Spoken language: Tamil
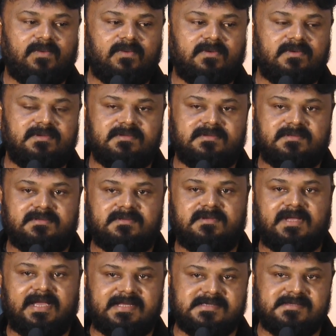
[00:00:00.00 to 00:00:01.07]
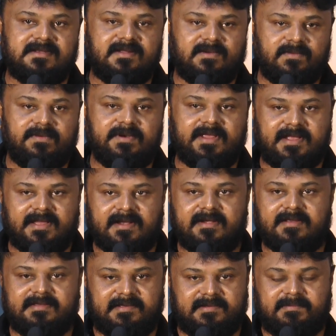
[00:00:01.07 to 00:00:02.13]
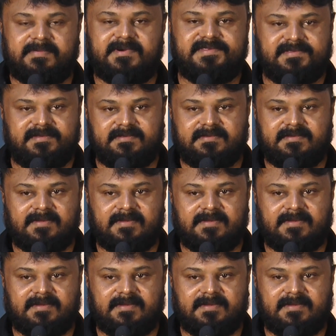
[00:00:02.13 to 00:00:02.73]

ஒரு எக்ஸ் ரவுடி கேரக்டர் தேவைப்பட்டுச்சு